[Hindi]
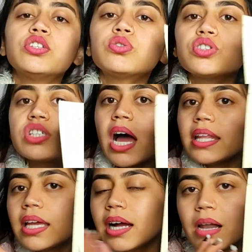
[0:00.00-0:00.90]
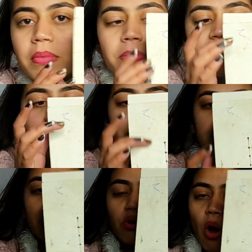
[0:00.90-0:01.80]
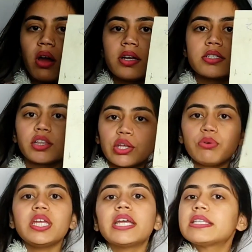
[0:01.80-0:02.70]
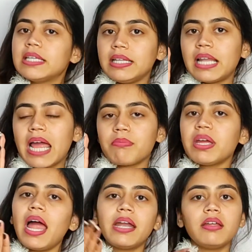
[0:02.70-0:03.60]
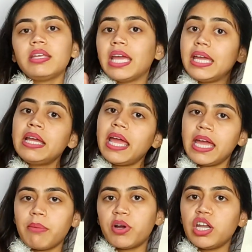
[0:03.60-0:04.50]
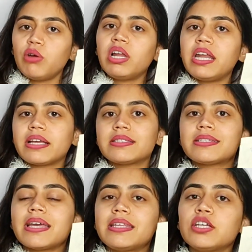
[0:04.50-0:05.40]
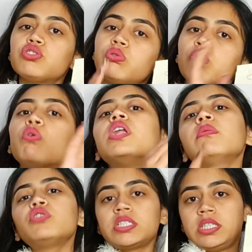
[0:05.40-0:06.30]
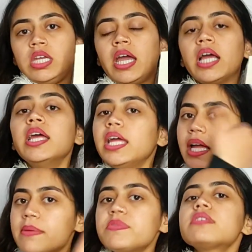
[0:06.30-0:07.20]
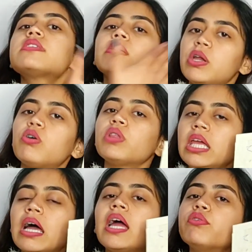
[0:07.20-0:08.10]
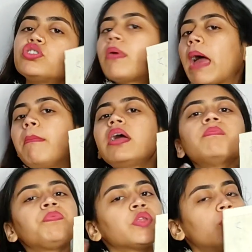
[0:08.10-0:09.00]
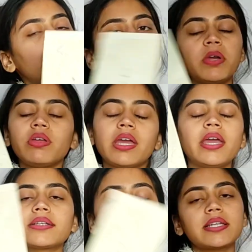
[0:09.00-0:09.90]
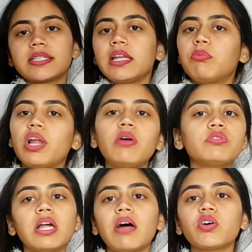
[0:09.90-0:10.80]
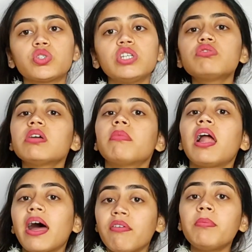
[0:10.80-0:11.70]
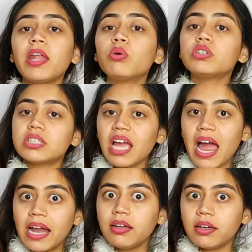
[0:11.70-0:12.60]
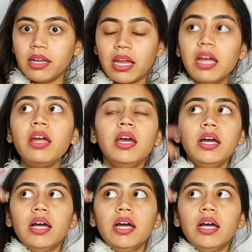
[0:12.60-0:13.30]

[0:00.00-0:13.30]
सो so, शादी के कार्ड में आप इस टाइप से ड्रॉ कर सकते हो एक सीधी लाइन में एंड यही एक पर्टिकुलर एक्सरसाइज है जो उन्होंने मुझे दी है एम्स से मेरे को दिया है वो जो मैम है उन्होंने मेरे को यही एक्सरसाइज के लिए बोला है उसके अलावा कुछ नहीं उसके अलावा मैंने खुद से ऐड करे हैं